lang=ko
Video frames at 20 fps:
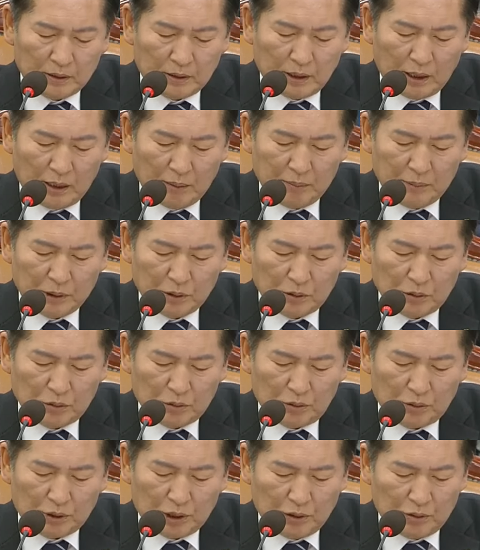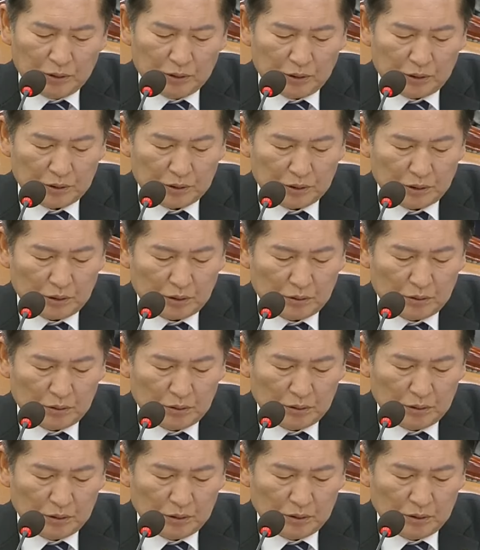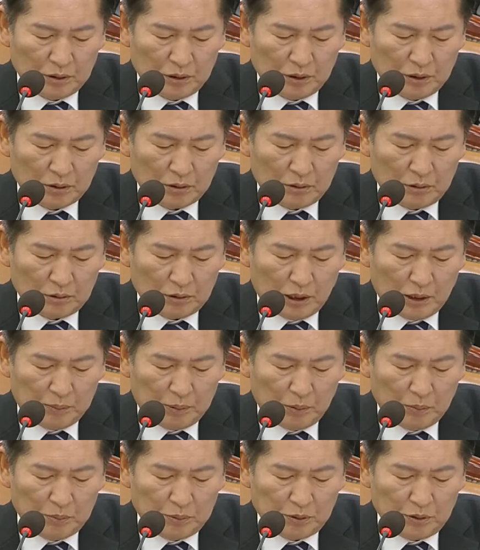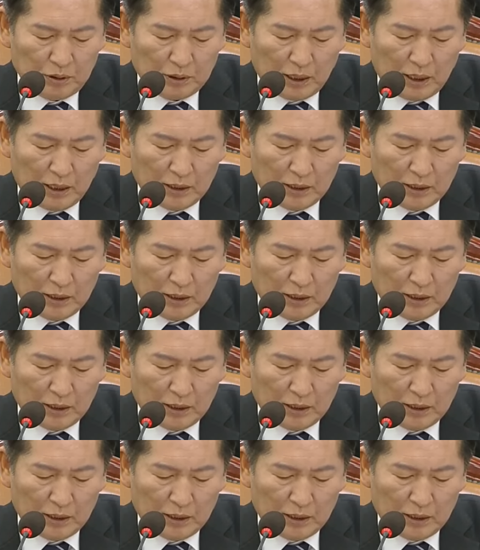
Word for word: 대한민국 국회의원으로서 국가 본분을